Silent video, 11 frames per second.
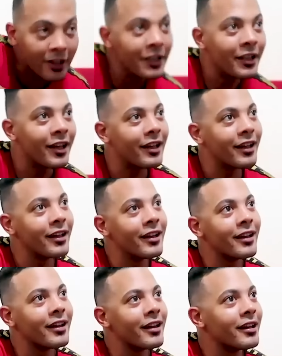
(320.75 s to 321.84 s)
إيه؟,
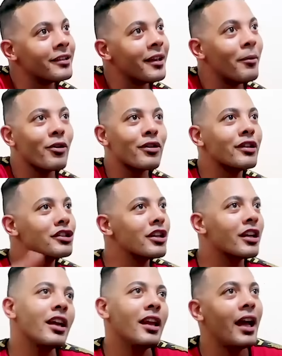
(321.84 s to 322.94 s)
ايه ده ما وصلتش
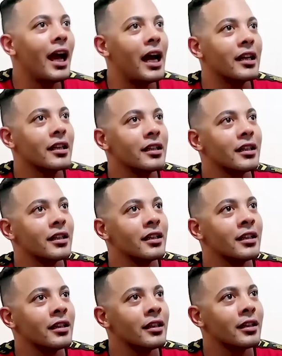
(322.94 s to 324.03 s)
لكده يعني
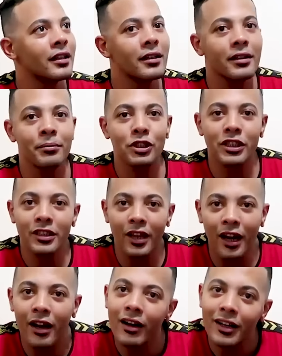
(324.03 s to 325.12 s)
ايه مش
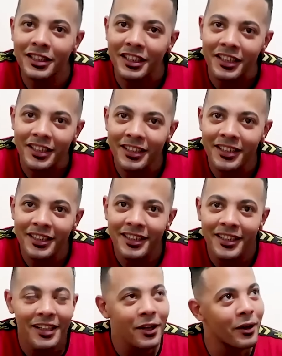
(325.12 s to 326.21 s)
للدرجه دي في
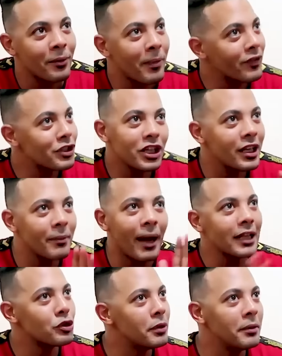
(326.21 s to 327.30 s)
ايه مفيش كده
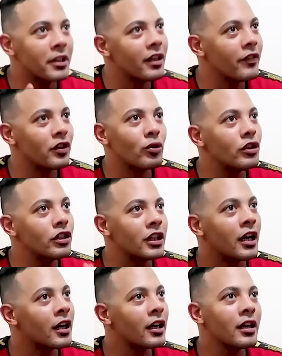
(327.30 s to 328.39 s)
محدش بيعمل كده في الدنيا
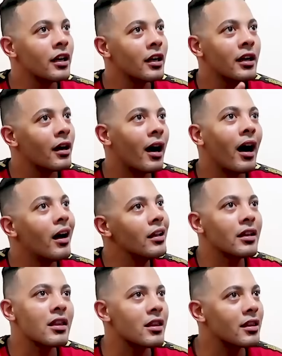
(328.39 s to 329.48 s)
في ايه
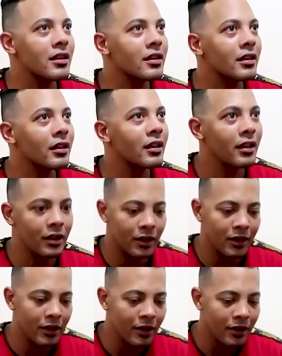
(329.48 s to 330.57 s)
خالص ايه
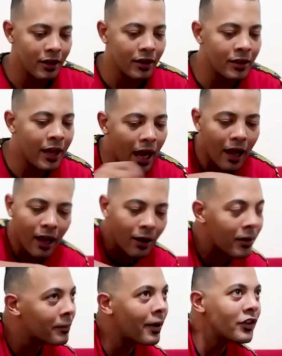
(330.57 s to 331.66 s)
يعني
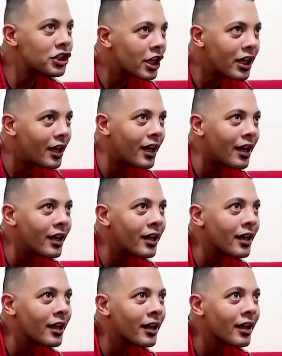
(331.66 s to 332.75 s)
لا مفيش كده
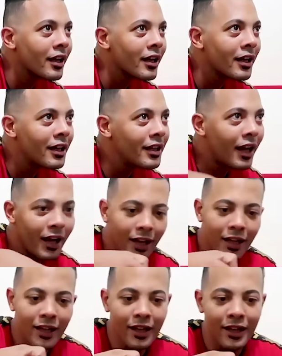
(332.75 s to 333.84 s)
ايه ده
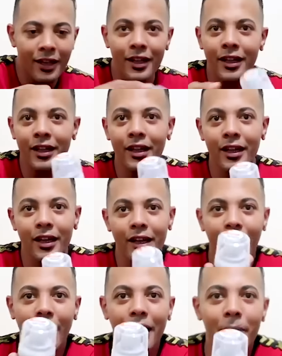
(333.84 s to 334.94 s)

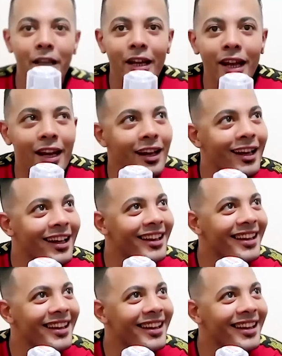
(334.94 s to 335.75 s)
الحق جايبه لي ايه